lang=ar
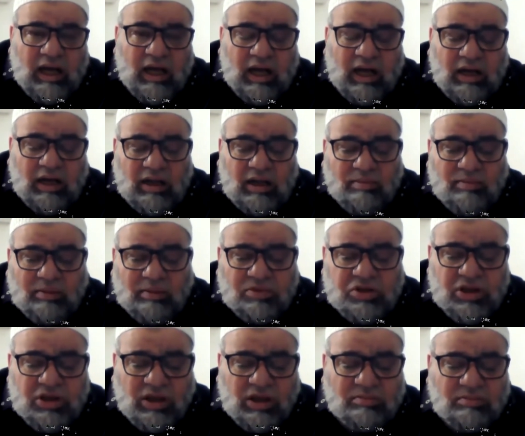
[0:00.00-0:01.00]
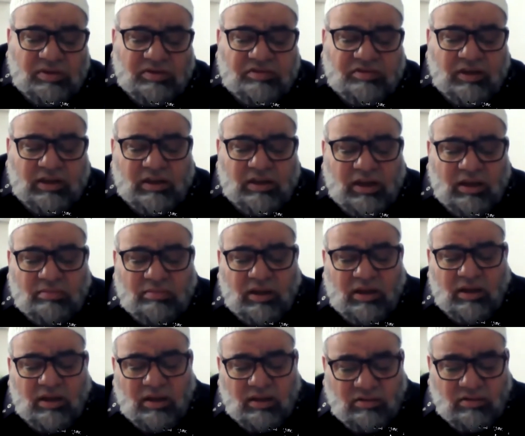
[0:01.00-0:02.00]
الإمام الشاطبي في كتابه
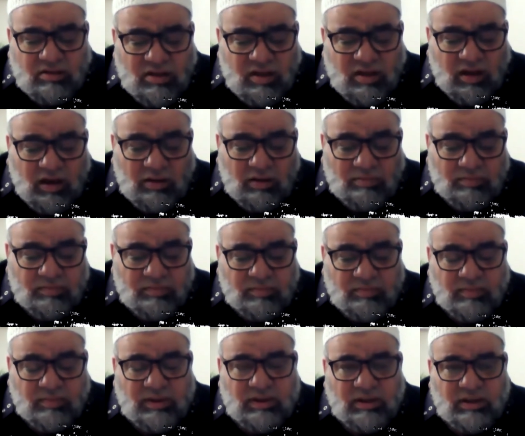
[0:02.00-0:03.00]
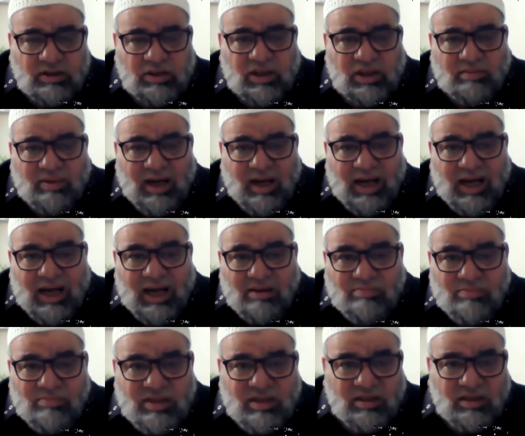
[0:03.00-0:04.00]
الاعتصام جمع
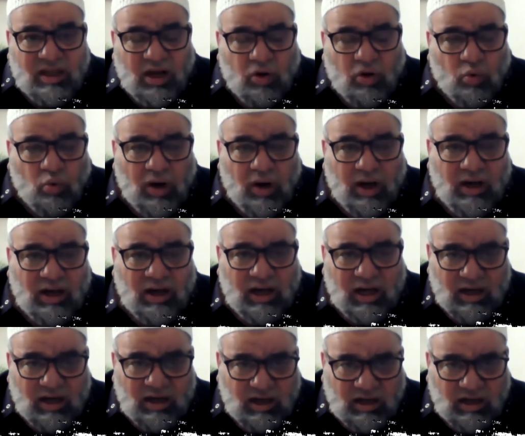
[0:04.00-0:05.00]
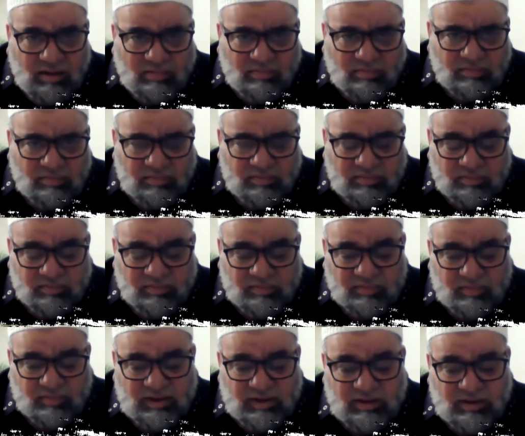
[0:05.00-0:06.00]
خمسة أقوال لأهل العلم
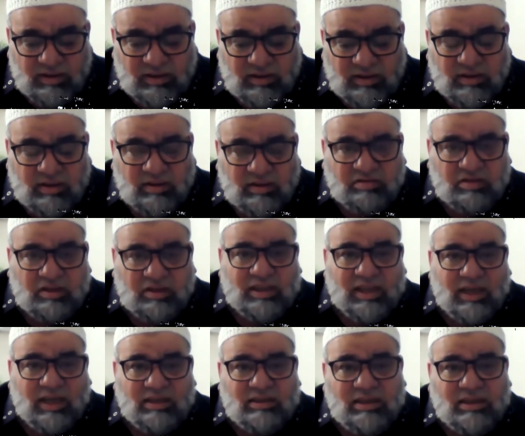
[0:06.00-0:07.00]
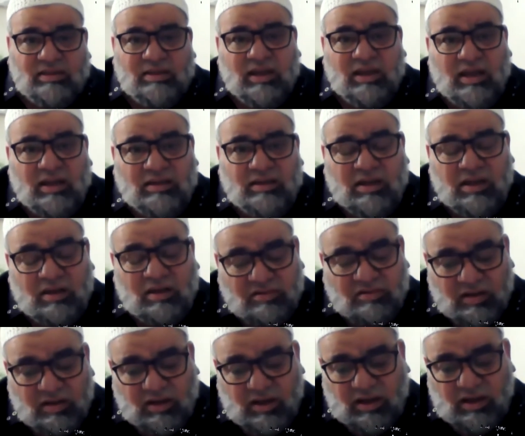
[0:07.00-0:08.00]
في تحديد هذه
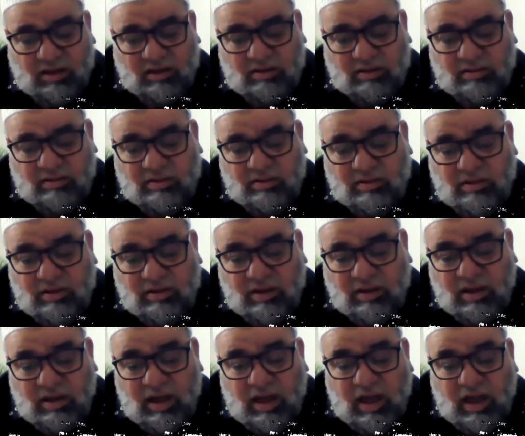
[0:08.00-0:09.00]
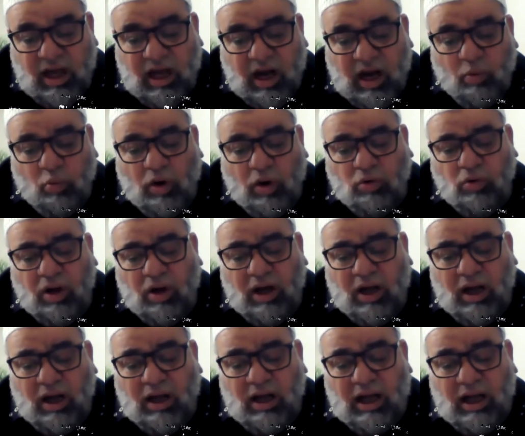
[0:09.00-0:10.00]
الفرقة
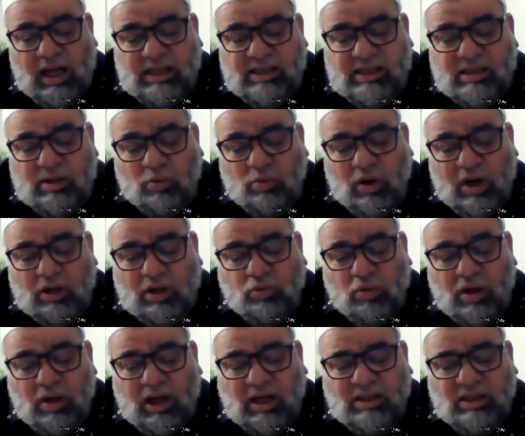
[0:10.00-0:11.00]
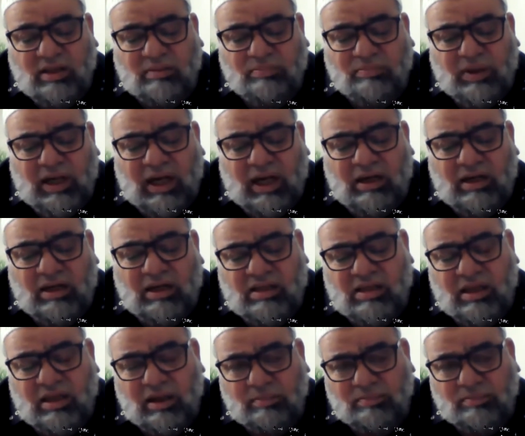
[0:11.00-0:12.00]
أولها السواد الأعظم من أهل
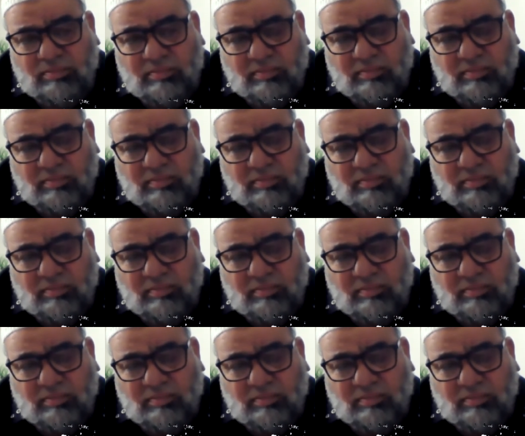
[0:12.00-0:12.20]
الإسلام